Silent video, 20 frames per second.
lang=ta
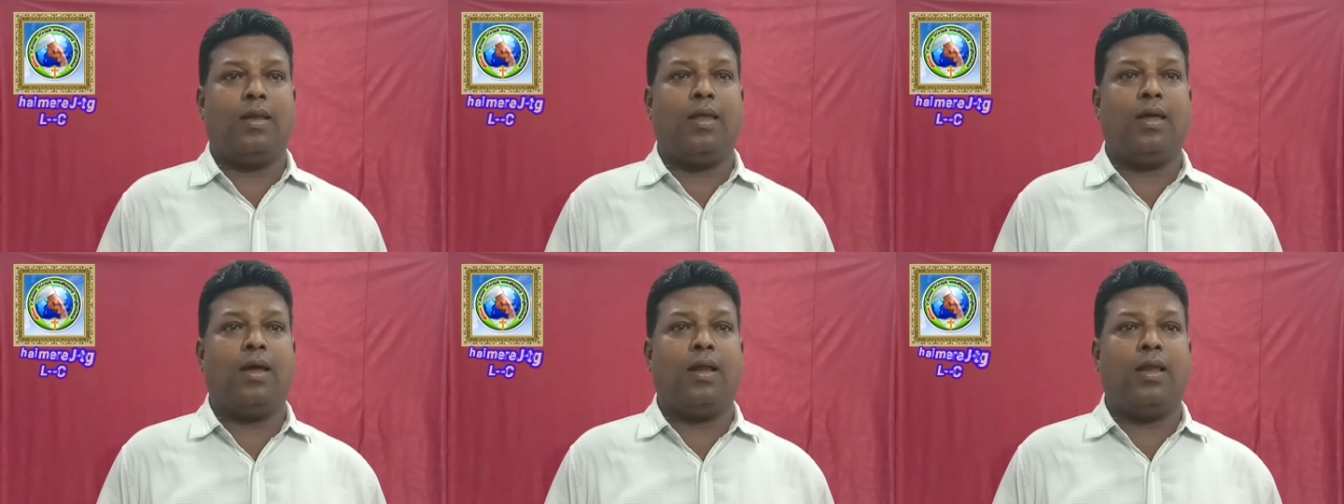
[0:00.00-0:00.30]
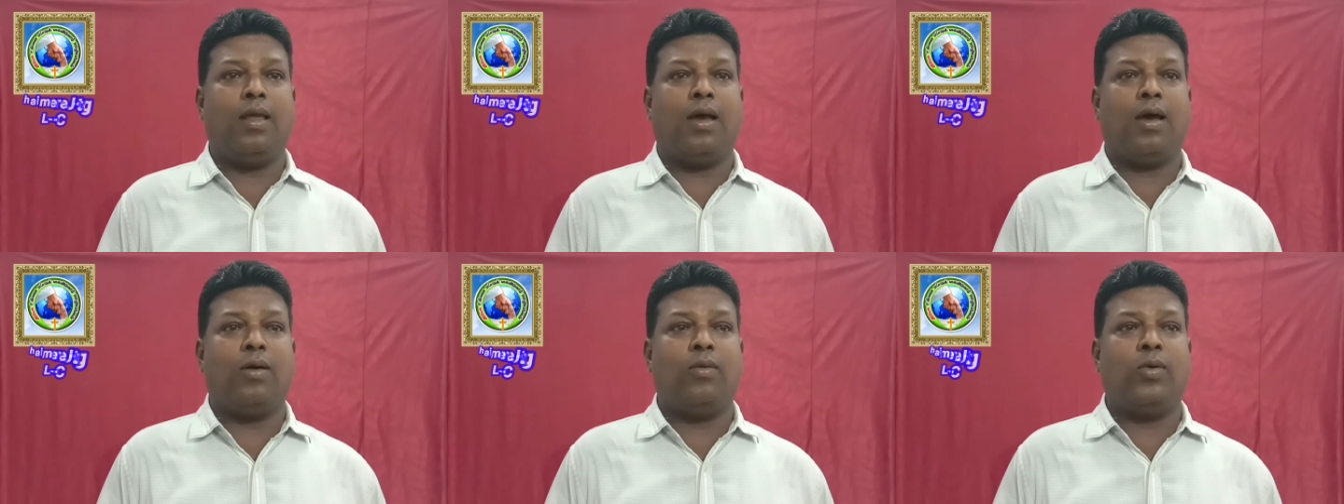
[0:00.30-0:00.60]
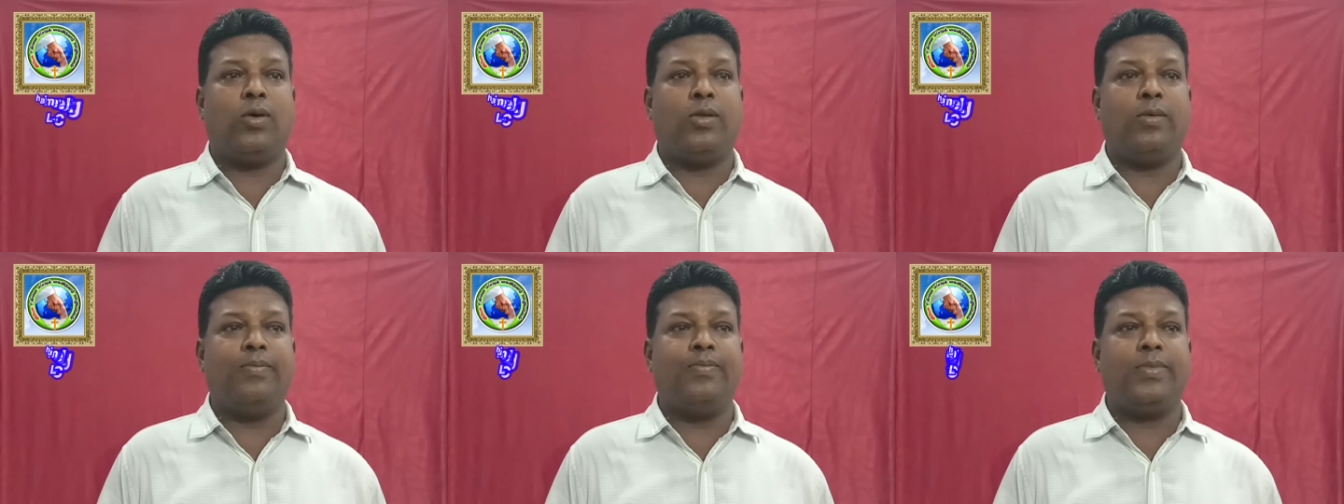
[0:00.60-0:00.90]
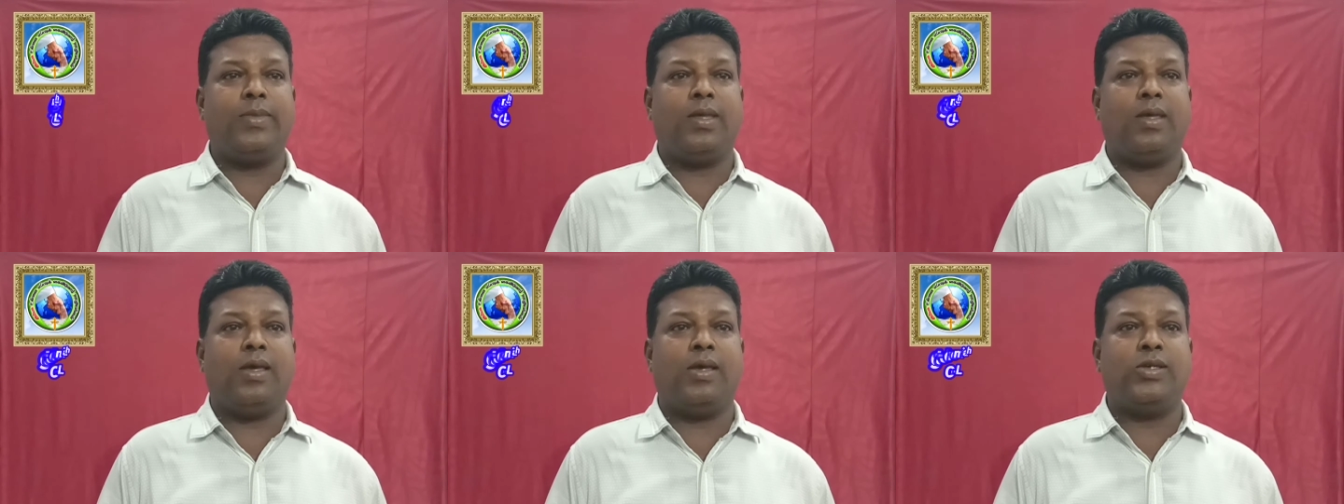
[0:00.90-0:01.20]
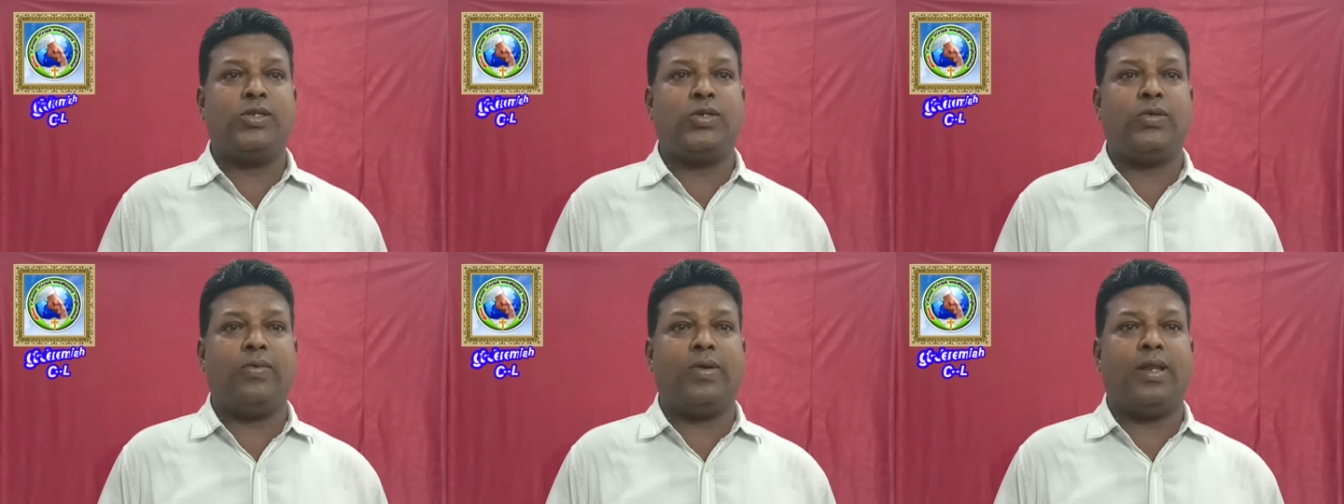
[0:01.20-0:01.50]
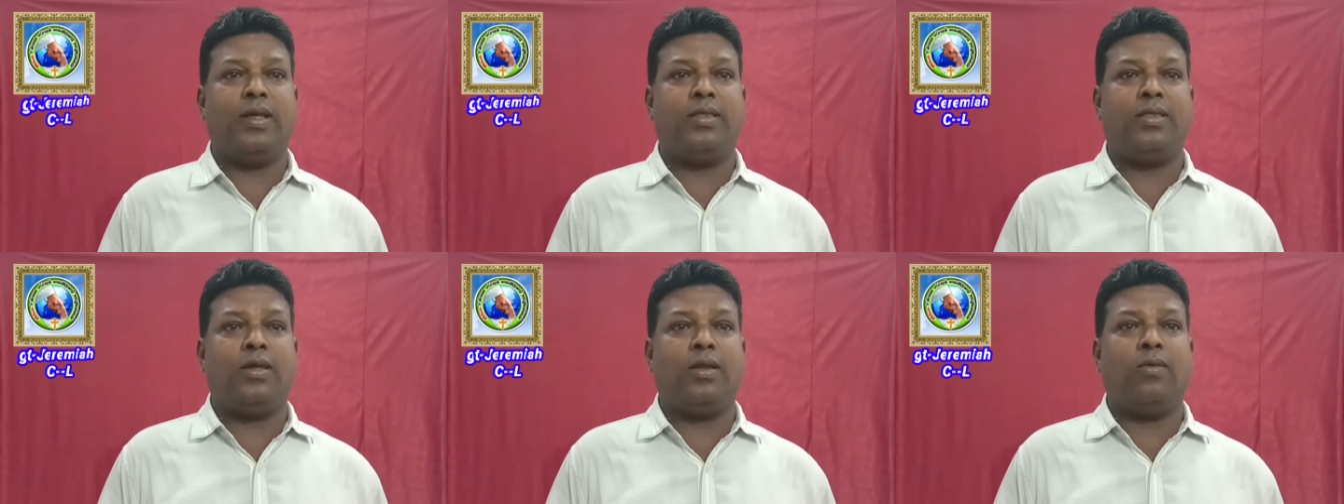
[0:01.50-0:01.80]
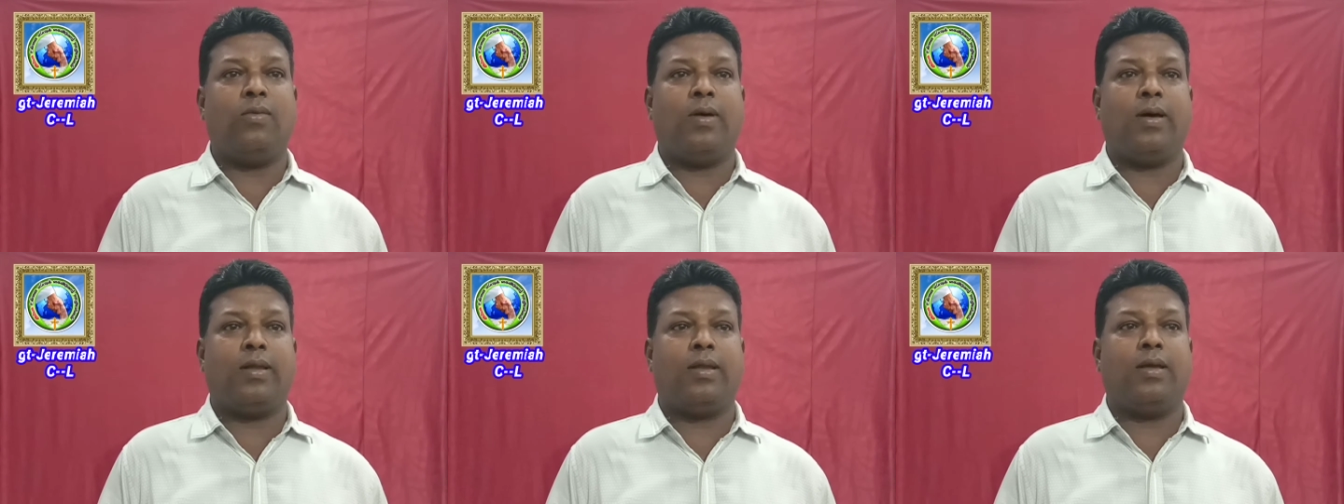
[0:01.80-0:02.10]
நீங்கள் யாவரும்
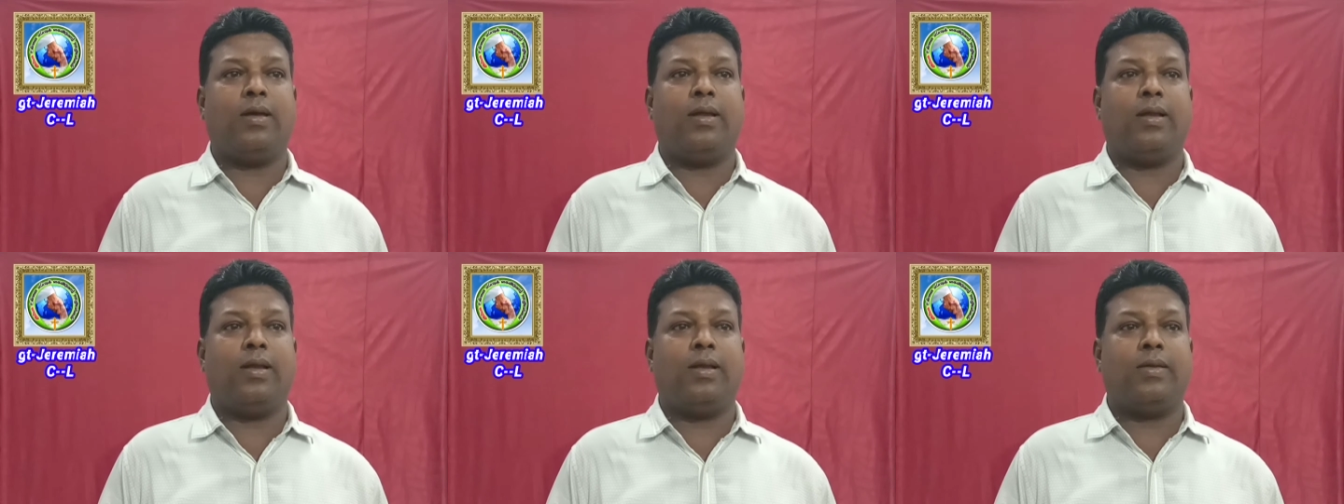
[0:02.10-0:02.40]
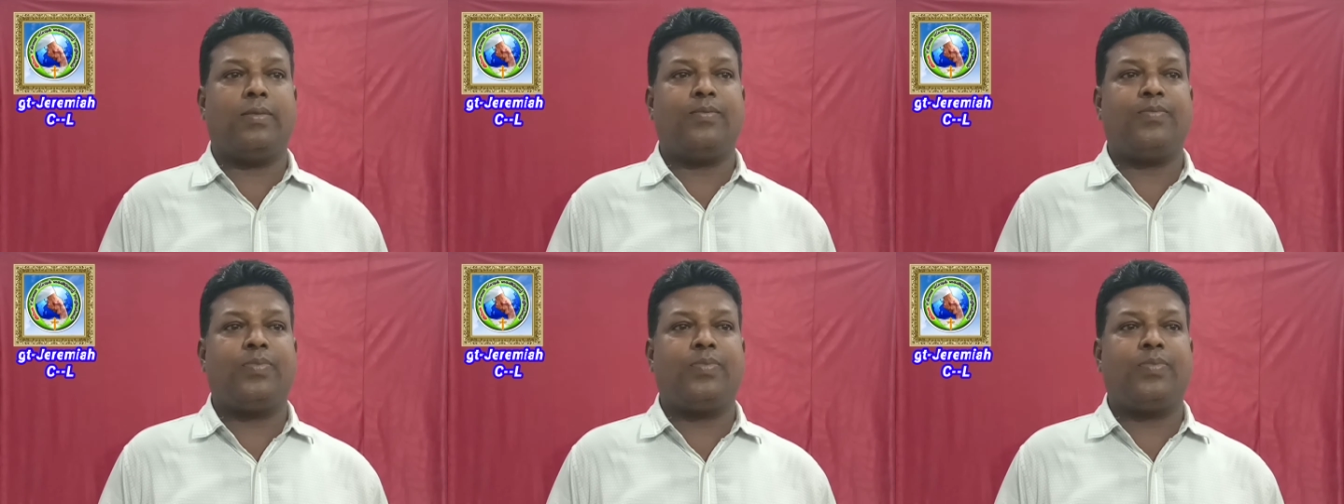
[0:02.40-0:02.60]
இயேசுவிடத்தில் வாருங்கள்